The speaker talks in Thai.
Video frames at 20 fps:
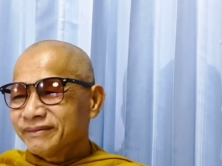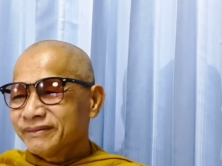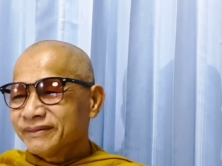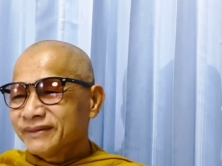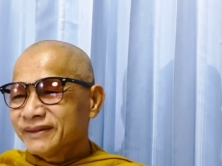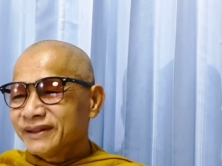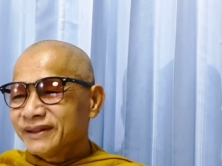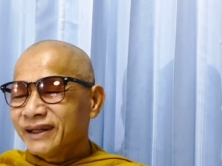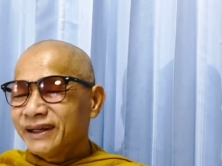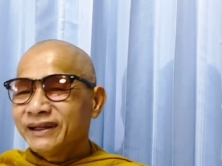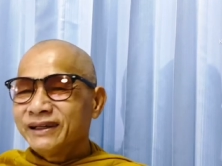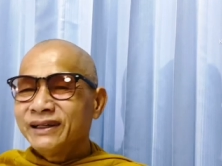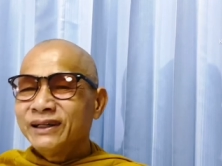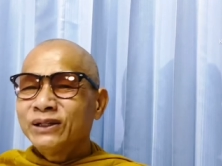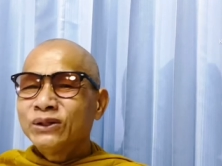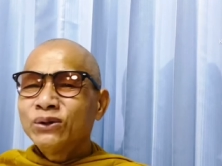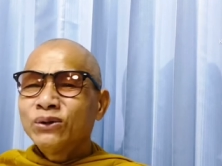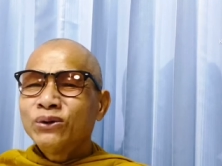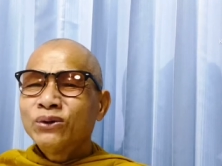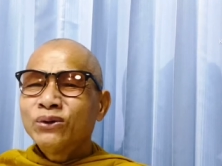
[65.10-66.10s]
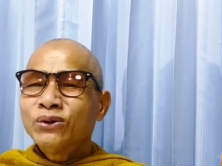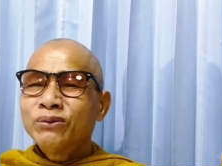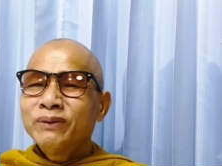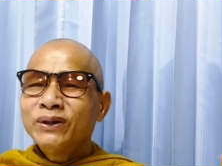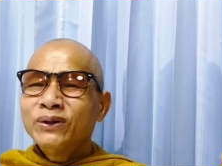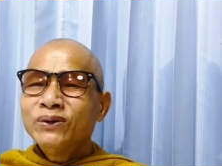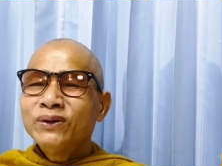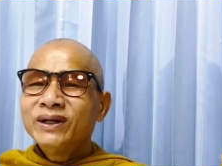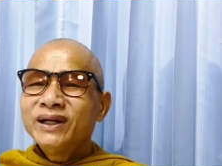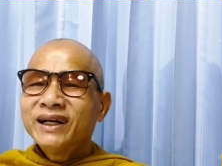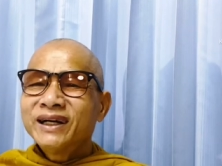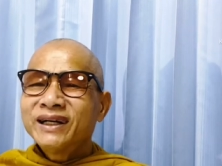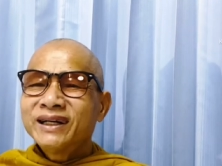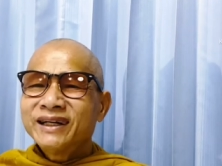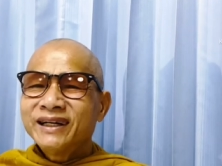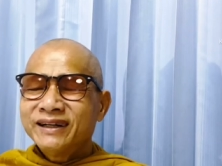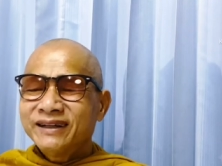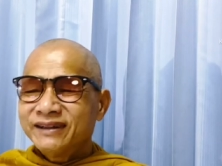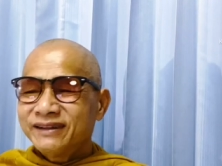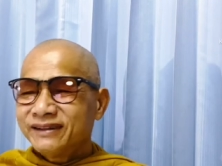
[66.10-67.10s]
แต่อิโต้คงไม่รู้เรื่องอะไร
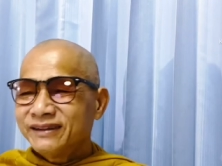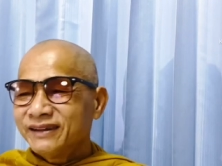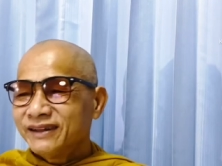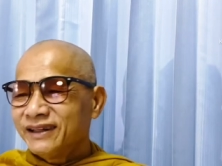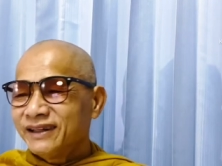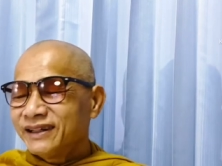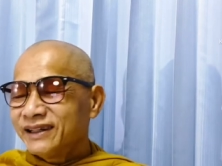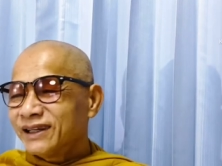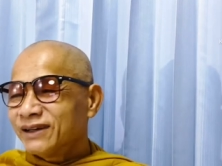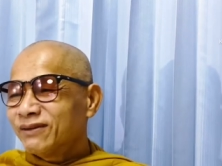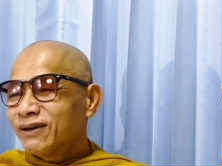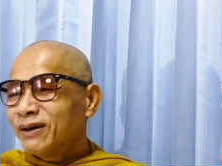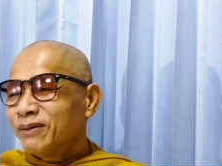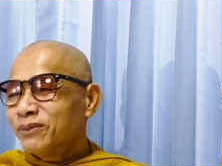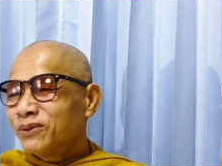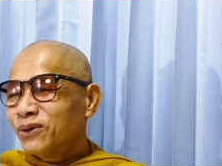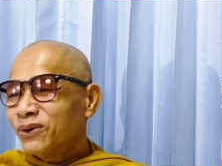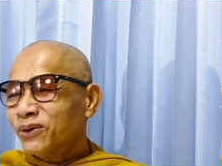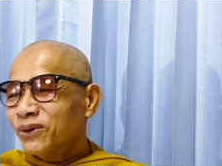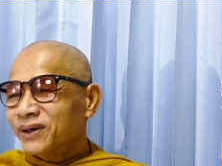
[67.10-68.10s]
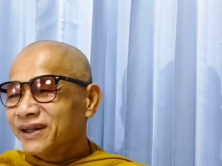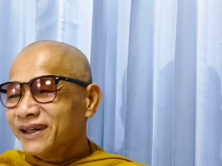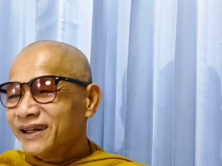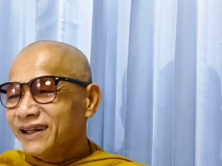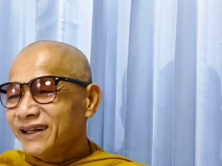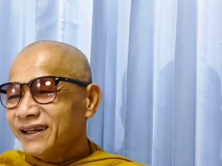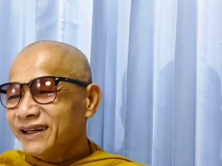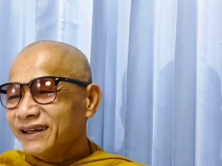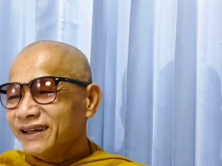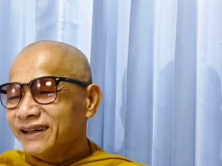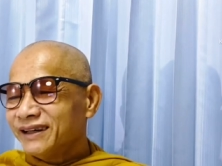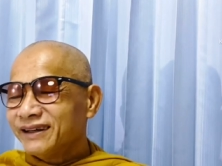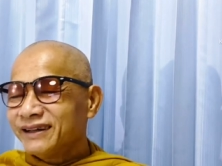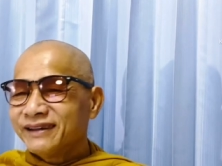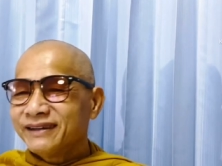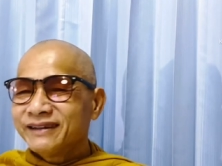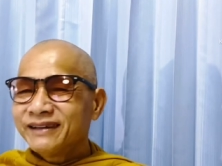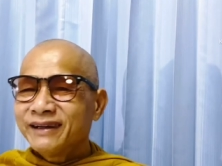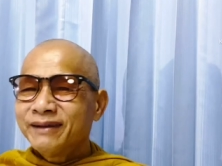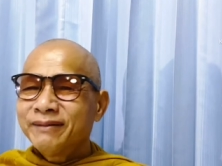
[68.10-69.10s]
แล้วแต่ความโกรธเลยดี
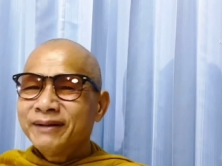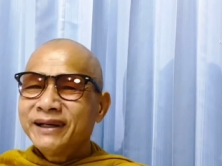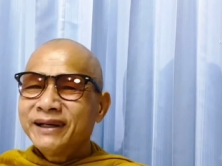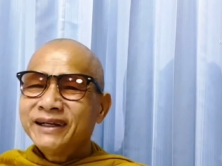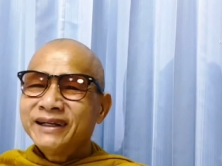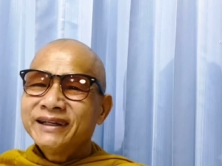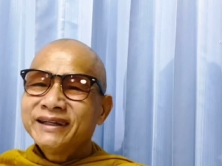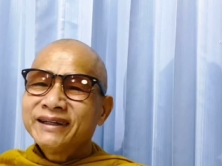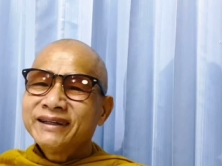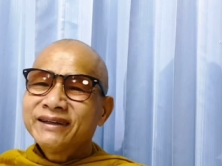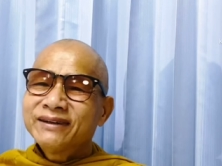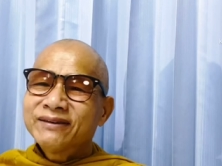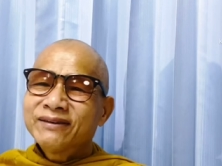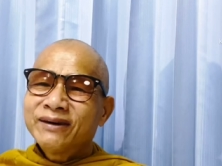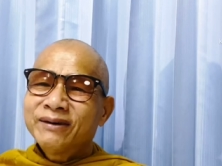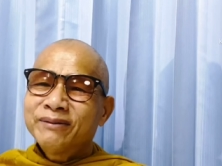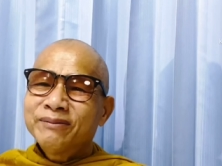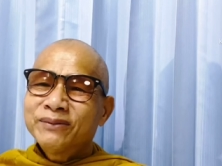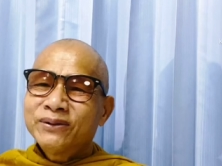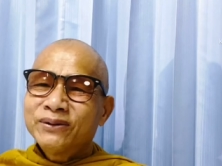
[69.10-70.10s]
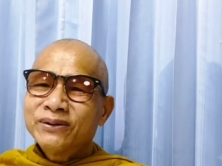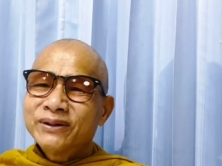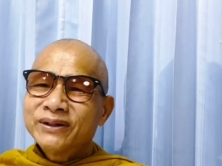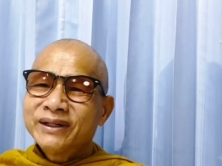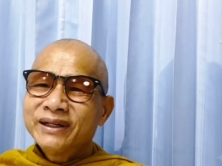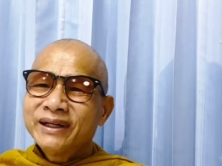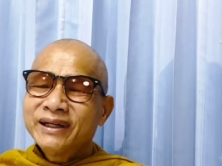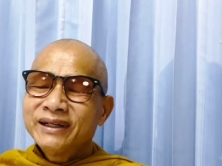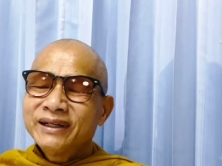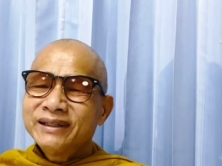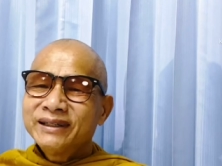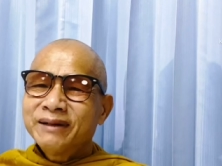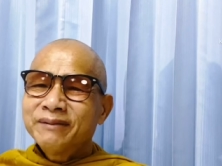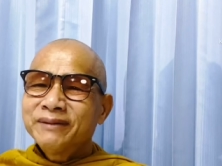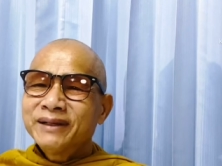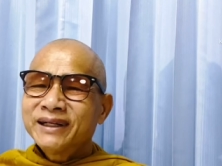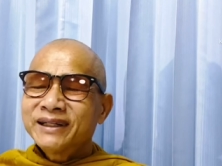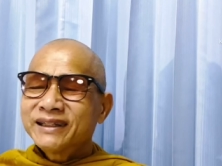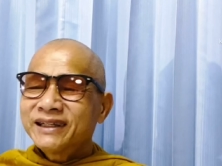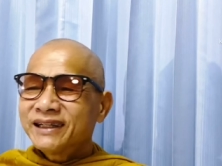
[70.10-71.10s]
ใช่ไหมความโกรธจับ
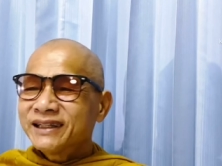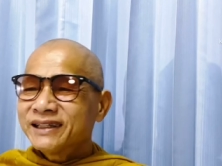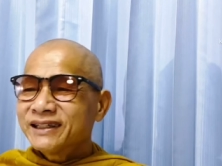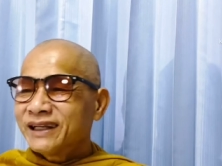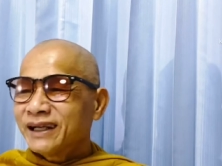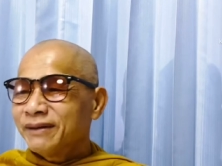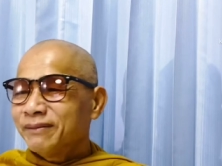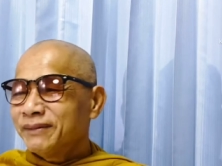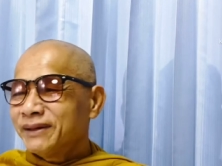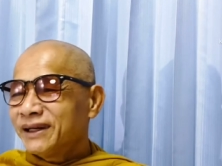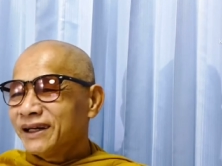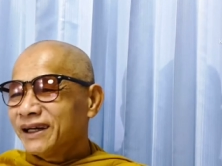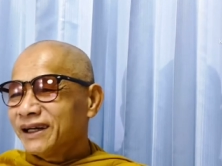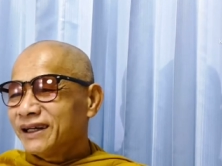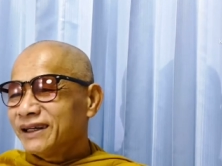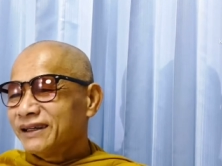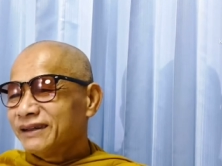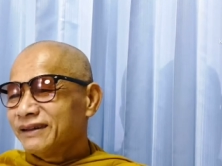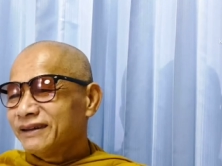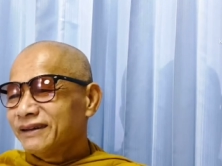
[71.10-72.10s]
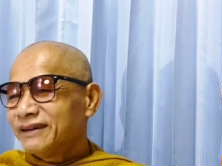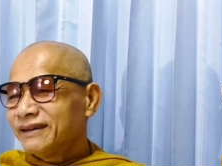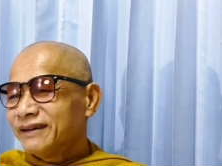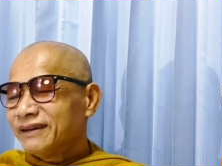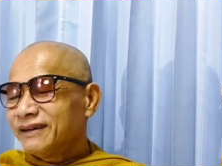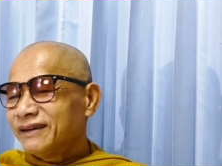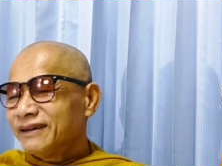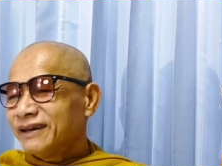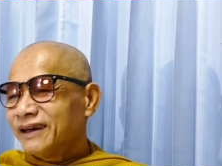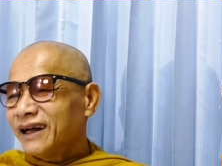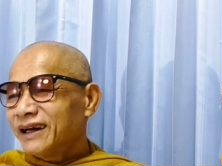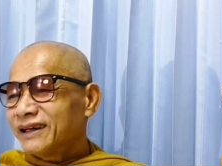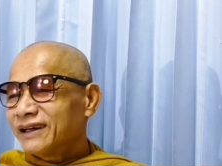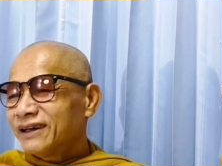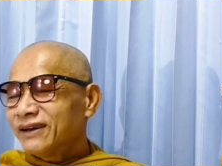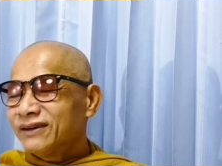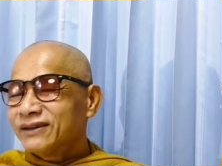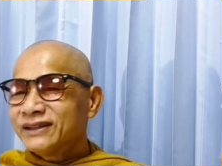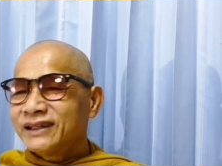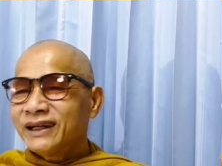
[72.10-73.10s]
ยังชั่งใจไม่ได้ นาน
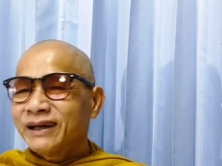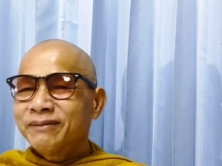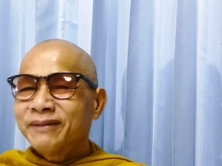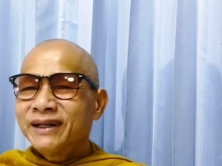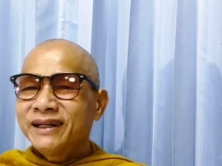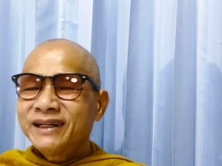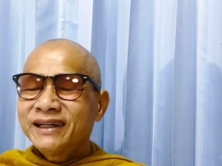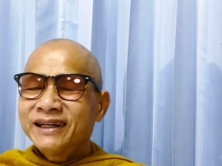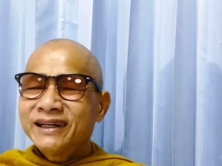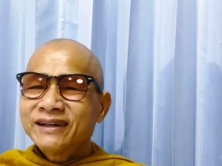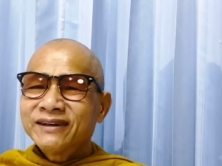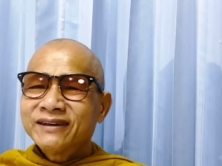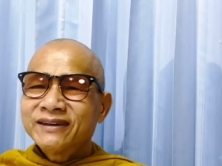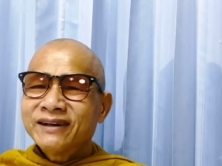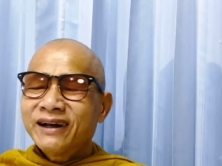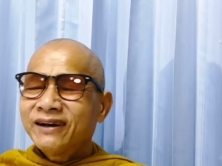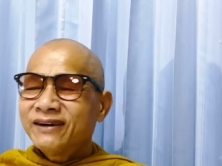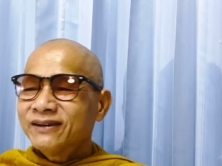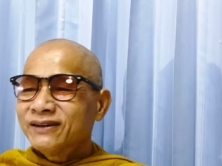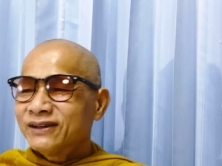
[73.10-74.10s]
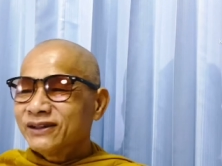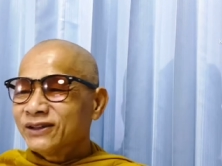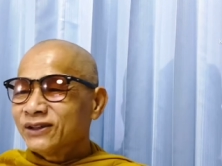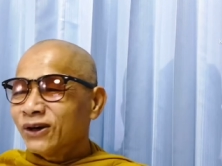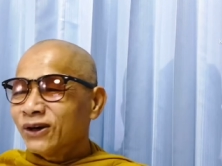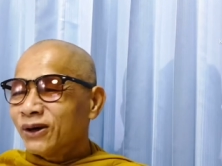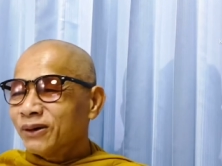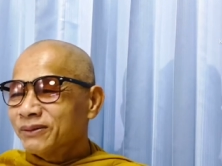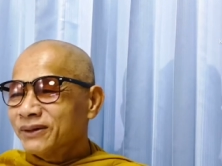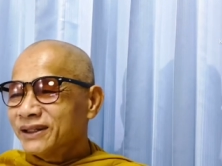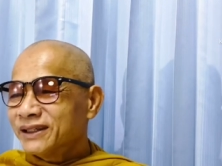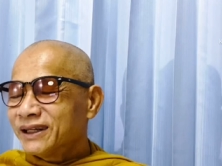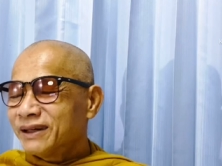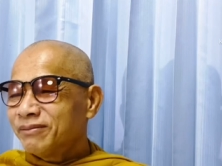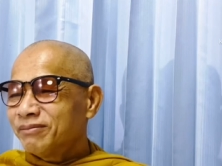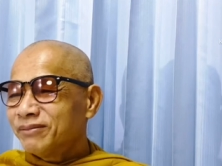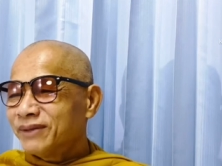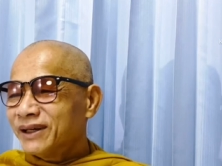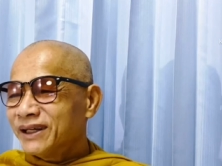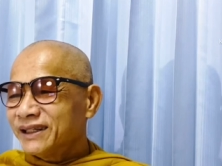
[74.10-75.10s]
เข้าจับได้แต่แล้วก็เอาจอบได้
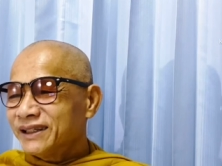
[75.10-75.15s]
ซ้ำไป